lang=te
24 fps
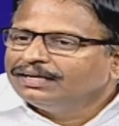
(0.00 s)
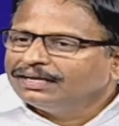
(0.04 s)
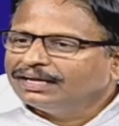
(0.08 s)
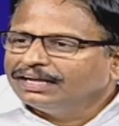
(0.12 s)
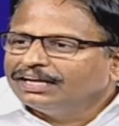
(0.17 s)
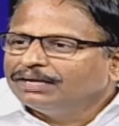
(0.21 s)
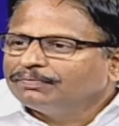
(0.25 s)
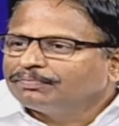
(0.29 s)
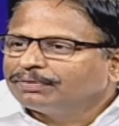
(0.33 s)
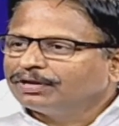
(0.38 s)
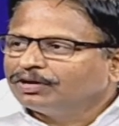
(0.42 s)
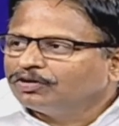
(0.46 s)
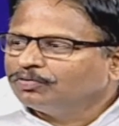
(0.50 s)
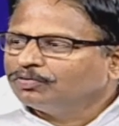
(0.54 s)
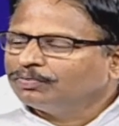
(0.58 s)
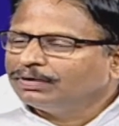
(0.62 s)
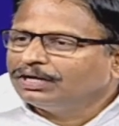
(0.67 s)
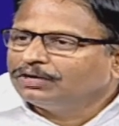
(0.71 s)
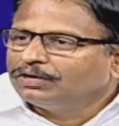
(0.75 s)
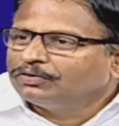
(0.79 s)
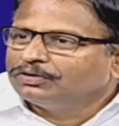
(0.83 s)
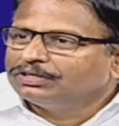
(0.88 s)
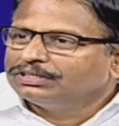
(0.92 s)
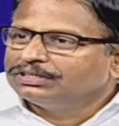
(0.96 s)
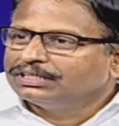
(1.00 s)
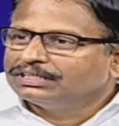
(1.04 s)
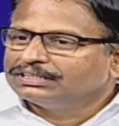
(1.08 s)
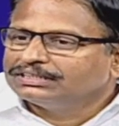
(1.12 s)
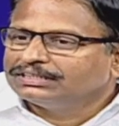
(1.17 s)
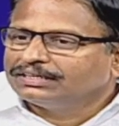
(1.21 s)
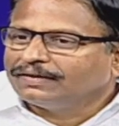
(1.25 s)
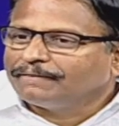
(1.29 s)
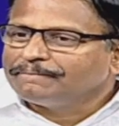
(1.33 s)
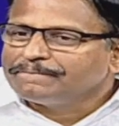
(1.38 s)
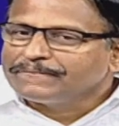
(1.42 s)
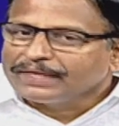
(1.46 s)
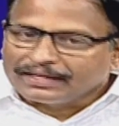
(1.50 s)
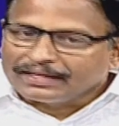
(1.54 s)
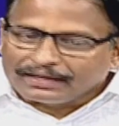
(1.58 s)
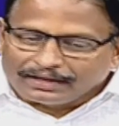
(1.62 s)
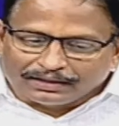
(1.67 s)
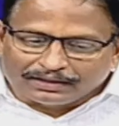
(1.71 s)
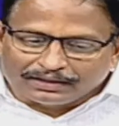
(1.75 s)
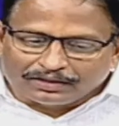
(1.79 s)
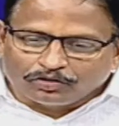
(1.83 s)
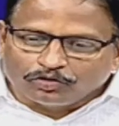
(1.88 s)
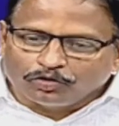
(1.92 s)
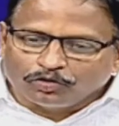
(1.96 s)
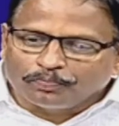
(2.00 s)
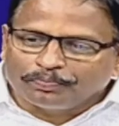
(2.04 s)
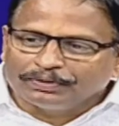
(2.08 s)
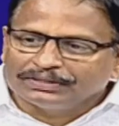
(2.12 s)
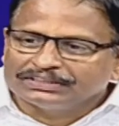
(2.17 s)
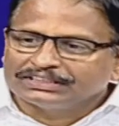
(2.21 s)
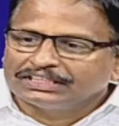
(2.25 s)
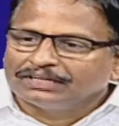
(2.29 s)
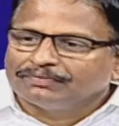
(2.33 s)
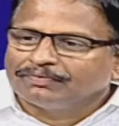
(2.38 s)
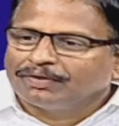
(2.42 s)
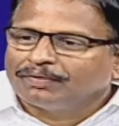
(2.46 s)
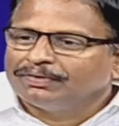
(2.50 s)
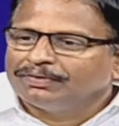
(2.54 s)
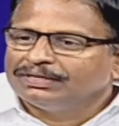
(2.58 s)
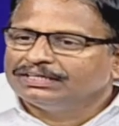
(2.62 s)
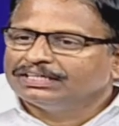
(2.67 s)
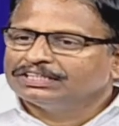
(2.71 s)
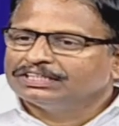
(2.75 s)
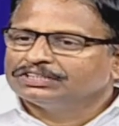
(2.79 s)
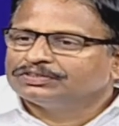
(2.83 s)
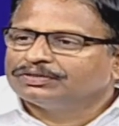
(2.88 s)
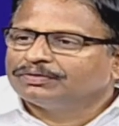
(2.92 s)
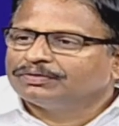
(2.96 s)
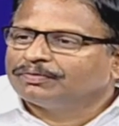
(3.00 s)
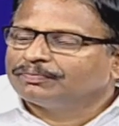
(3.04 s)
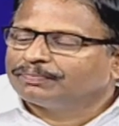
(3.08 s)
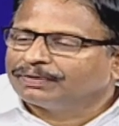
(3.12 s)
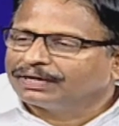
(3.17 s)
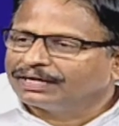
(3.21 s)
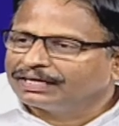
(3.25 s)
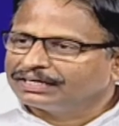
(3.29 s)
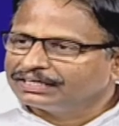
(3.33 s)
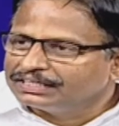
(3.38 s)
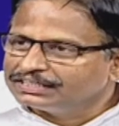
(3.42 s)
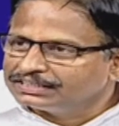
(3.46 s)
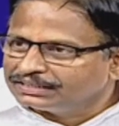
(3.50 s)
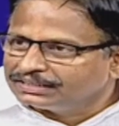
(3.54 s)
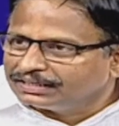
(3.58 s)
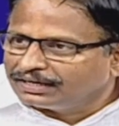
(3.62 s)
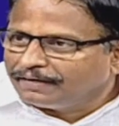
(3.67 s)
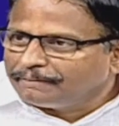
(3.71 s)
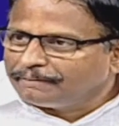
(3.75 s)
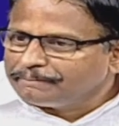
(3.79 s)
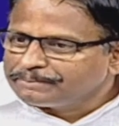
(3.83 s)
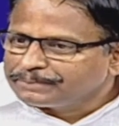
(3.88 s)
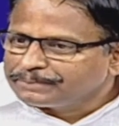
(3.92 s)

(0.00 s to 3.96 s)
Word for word: ఎన్ని ప్రలోభాలకు గురి చేసినా ఎంత గొప్ప స్కీమ్ అమలు చేస్తున్నామని ప్రకటించినా